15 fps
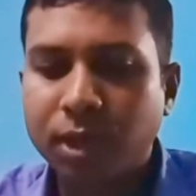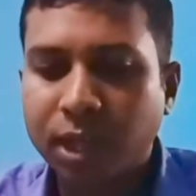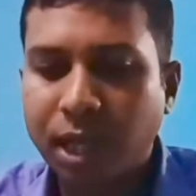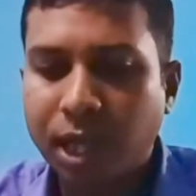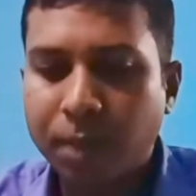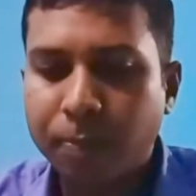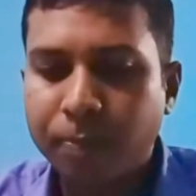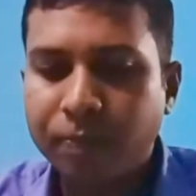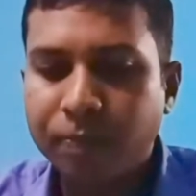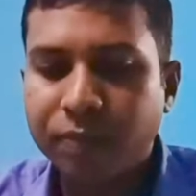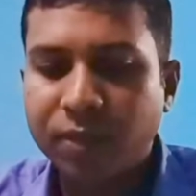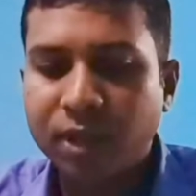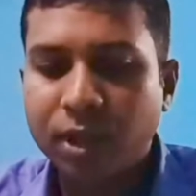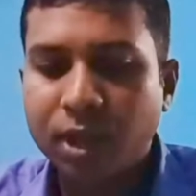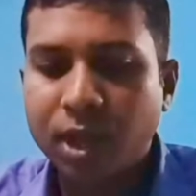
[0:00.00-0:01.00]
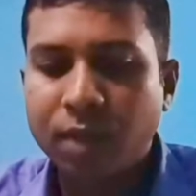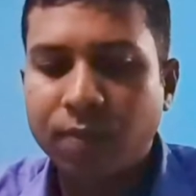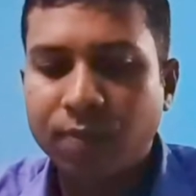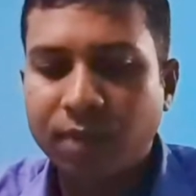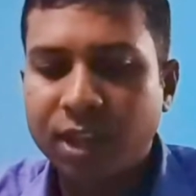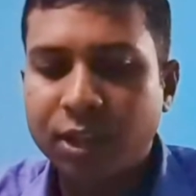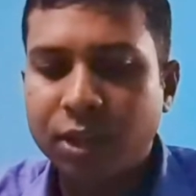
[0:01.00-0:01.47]
ঘাম
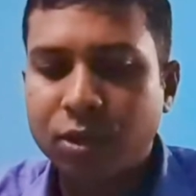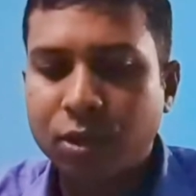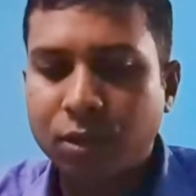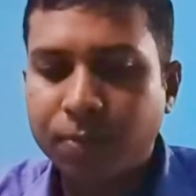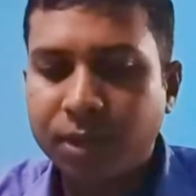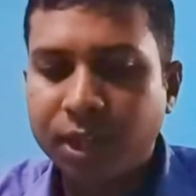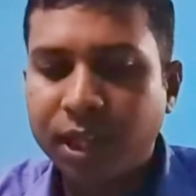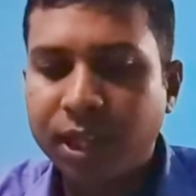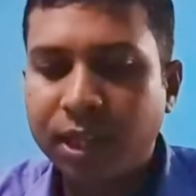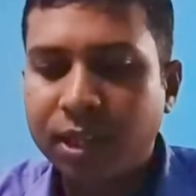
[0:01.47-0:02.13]
ফ্ল্যাশেস অফ হিট